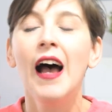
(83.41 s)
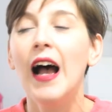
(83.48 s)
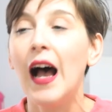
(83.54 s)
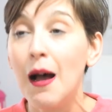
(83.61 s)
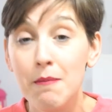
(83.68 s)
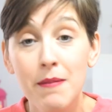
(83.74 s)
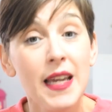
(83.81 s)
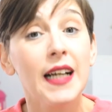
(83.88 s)

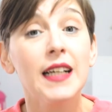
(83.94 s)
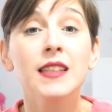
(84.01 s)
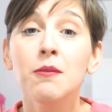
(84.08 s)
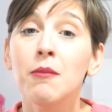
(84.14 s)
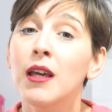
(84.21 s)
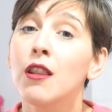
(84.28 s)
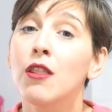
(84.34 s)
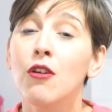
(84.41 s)
A mí casi
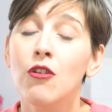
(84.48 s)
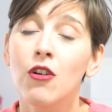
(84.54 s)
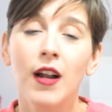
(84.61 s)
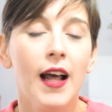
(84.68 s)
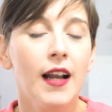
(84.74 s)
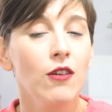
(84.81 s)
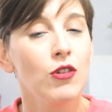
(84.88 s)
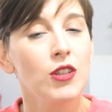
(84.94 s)
me hizo
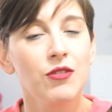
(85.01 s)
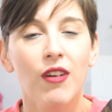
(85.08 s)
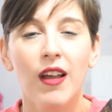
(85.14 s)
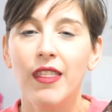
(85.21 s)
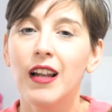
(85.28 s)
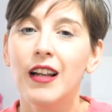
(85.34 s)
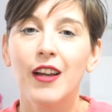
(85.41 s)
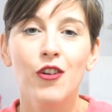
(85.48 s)
llorar, no es
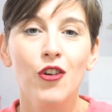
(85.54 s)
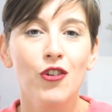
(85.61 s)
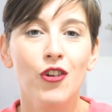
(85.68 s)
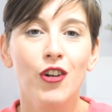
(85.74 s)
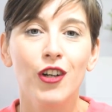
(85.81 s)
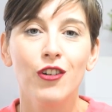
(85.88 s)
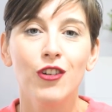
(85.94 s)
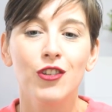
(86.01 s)
fácil que yo
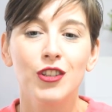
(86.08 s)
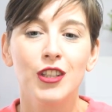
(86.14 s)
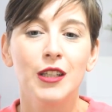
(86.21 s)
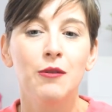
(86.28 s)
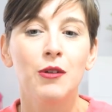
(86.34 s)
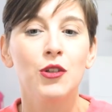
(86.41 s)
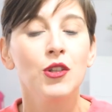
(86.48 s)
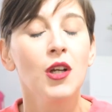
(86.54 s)
llore con los
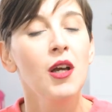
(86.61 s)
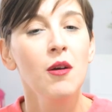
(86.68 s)
libros,